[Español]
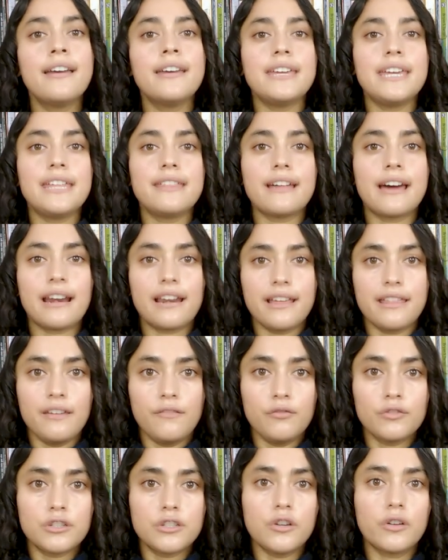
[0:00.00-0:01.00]
y darle
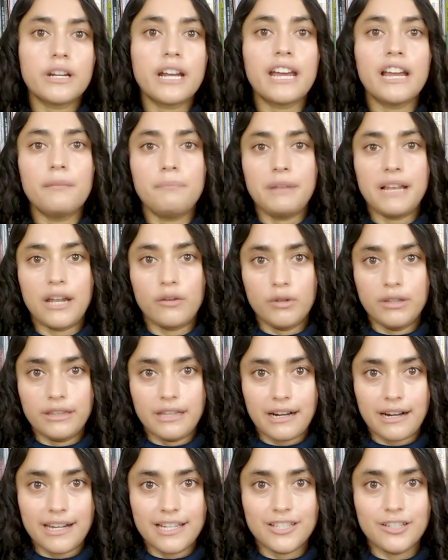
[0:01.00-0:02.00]
difusión en el plano
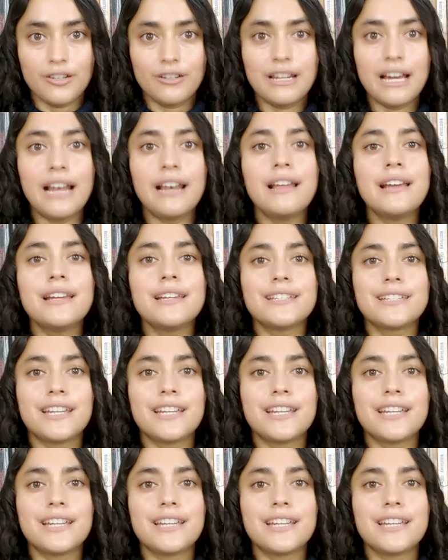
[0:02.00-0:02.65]
internacional,